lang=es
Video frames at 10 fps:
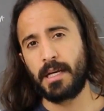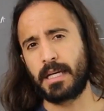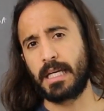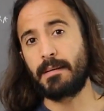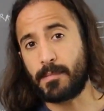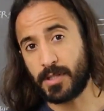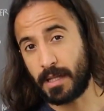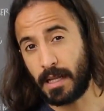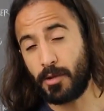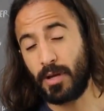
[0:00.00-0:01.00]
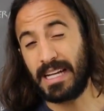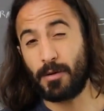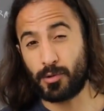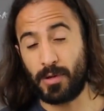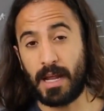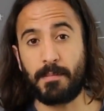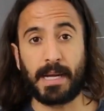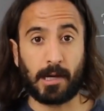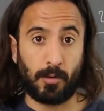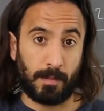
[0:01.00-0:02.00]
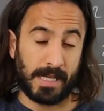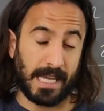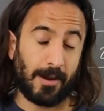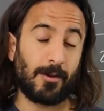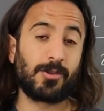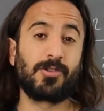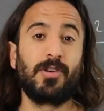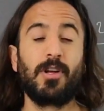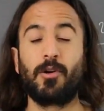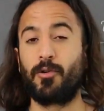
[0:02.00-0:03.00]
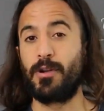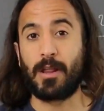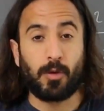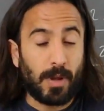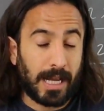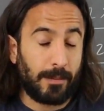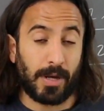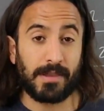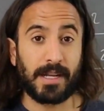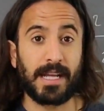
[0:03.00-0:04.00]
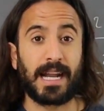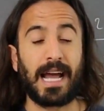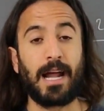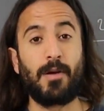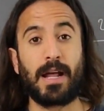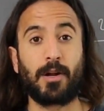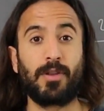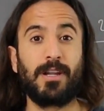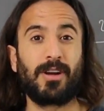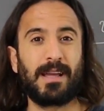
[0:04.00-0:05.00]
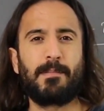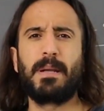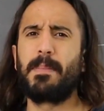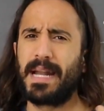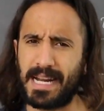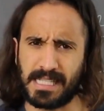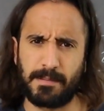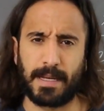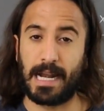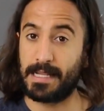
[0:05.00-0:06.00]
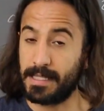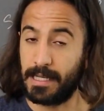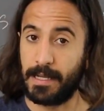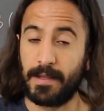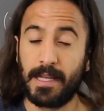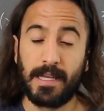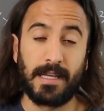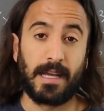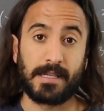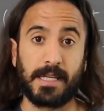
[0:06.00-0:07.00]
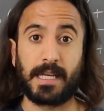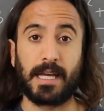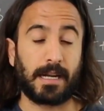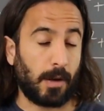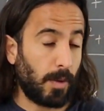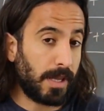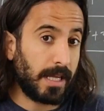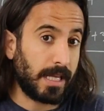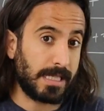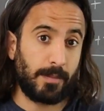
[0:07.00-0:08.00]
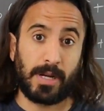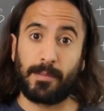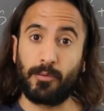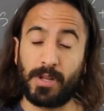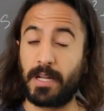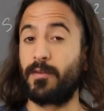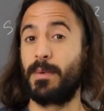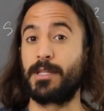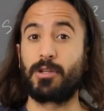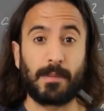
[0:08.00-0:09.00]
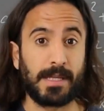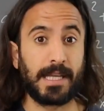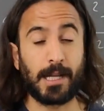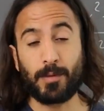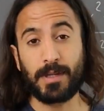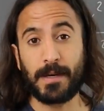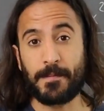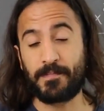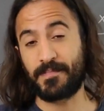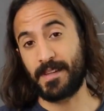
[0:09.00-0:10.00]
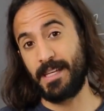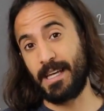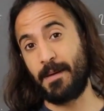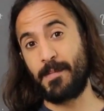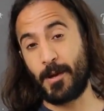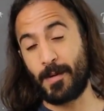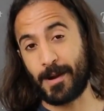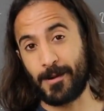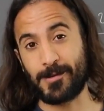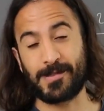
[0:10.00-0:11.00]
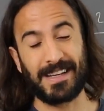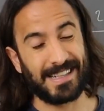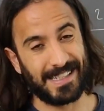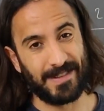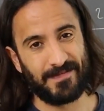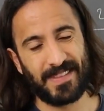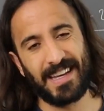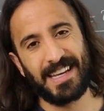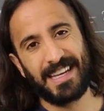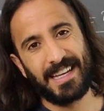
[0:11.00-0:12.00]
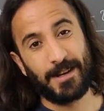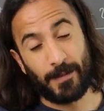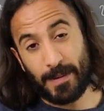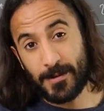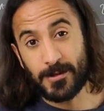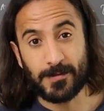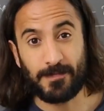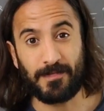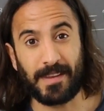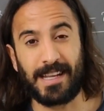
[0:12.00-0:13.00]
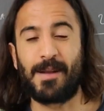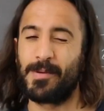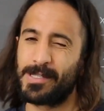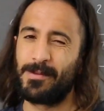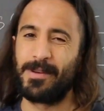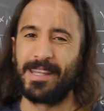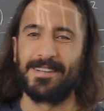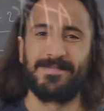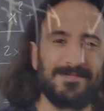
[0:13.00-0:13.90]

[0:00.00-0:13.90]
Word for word: que vamos a estar dando en Gauss Online para acompañarlos con las dudas que puedan tener a lo largo de lo que es prepararse para la SELE. Así que recuerden que se pueden apuntar de forma totalmente gratuita y espero verlos allí. Nos vemos en el próximo video.